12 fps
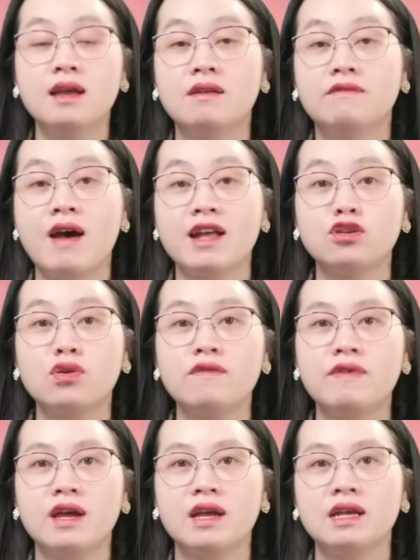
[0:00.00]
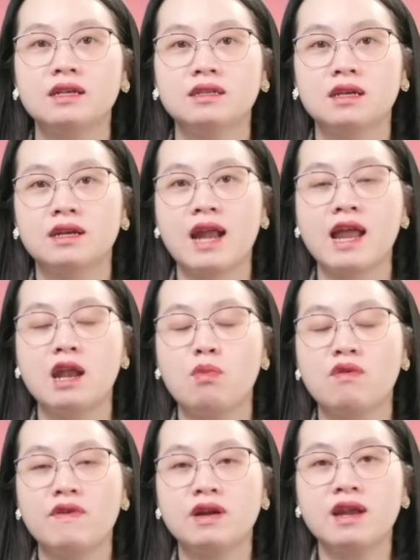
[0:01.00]
Và thưa quý vị, đây là
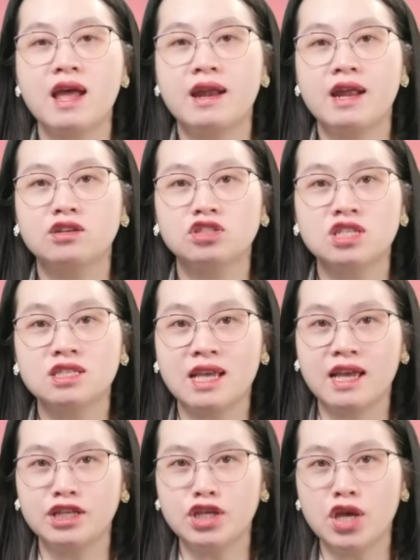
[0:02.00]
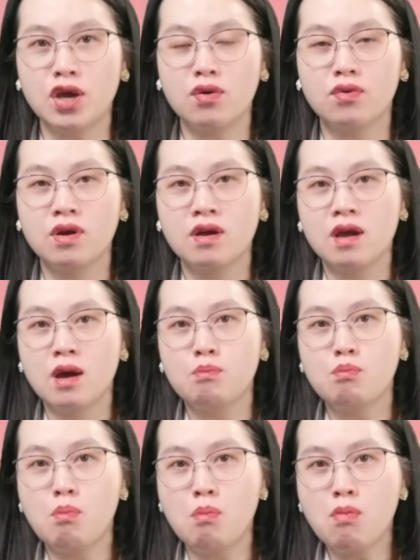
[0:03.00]
một vấn đề đã được chia sẻ nhiều.
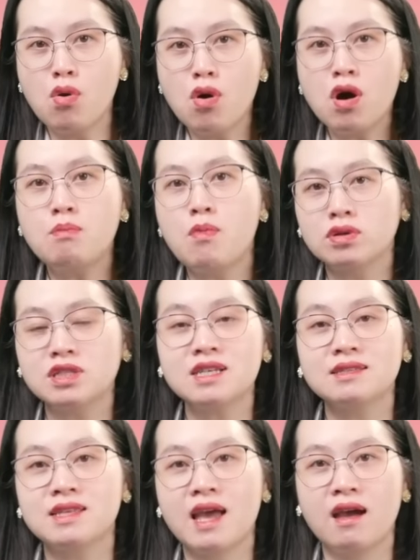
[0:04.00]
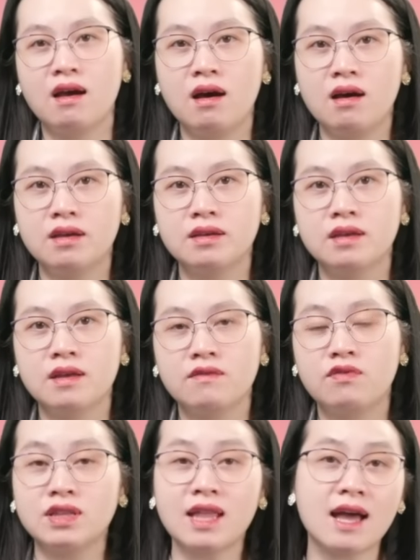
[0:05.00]
Mua một chiếc xe hơi
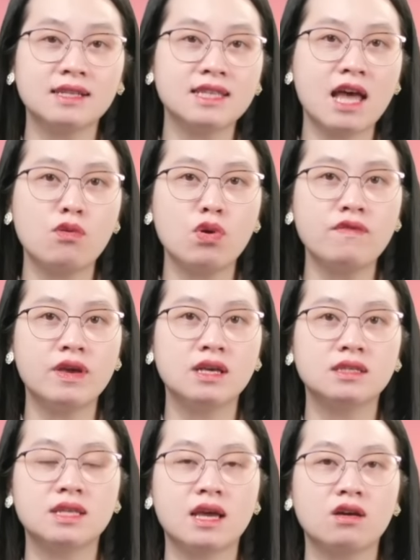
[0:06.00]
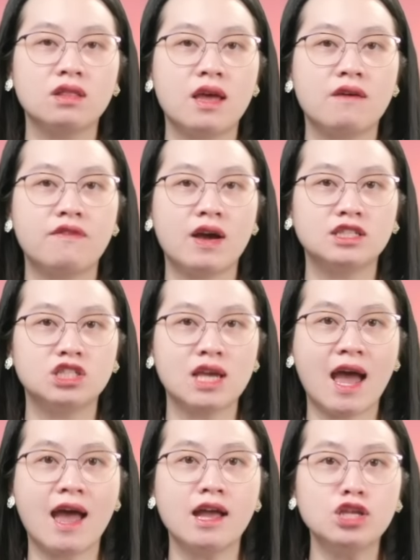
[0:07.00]
Và tại sao quý vị sẽ có thể phải
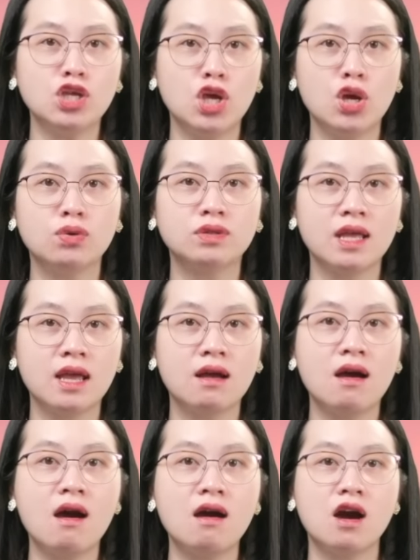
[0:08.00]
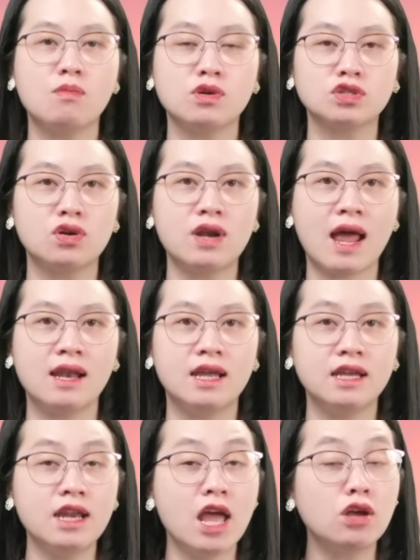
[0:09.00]
trả nhiều tiền hơn ở một số đại lý
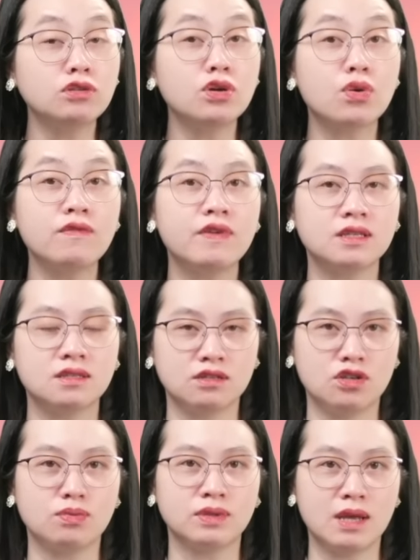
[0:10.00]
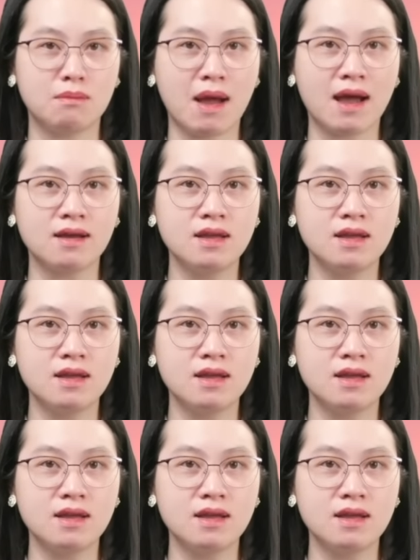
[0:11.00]
nếu như quý vị sử dụng tiền mặt?